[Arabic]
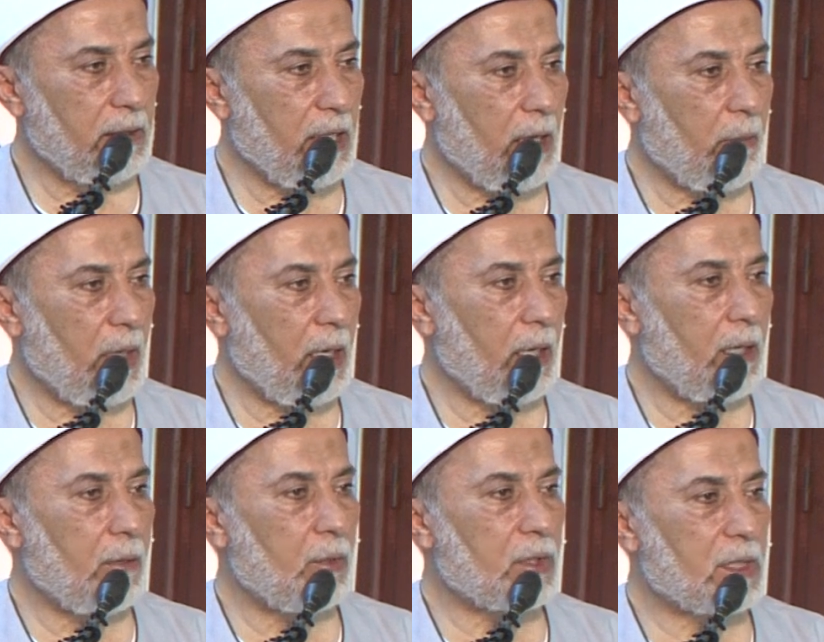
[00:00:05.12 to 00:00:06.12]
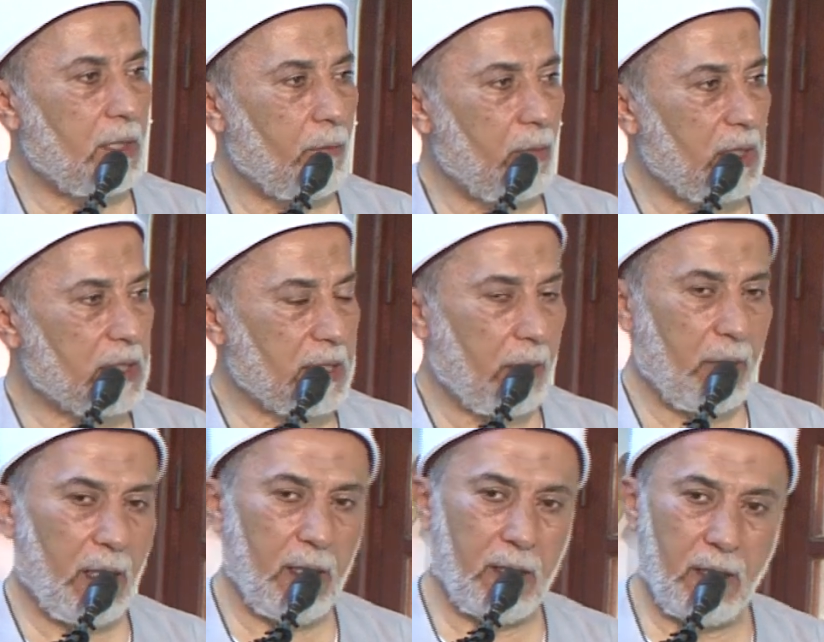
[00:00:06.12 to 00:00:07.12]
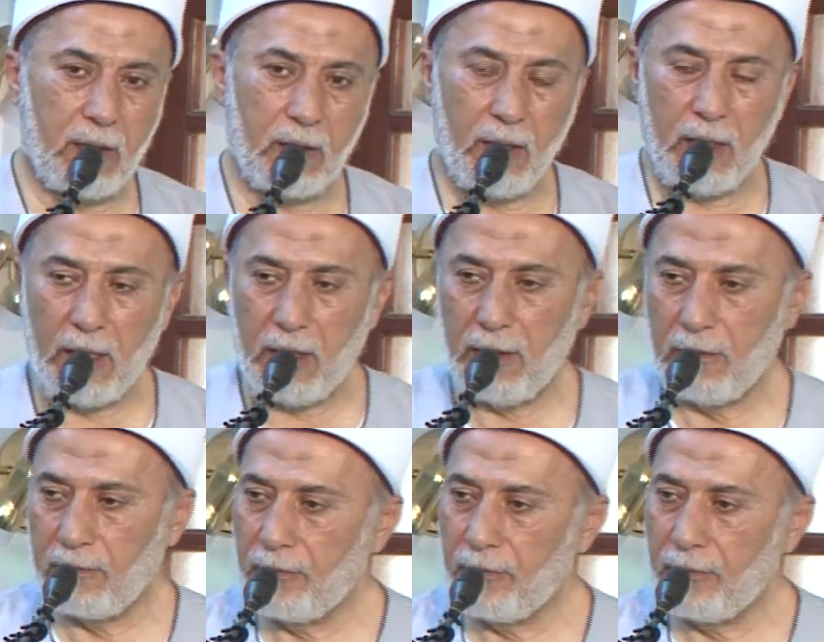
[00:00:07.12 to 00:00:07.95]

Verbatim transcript: يمل مسلم من سماع ذكراها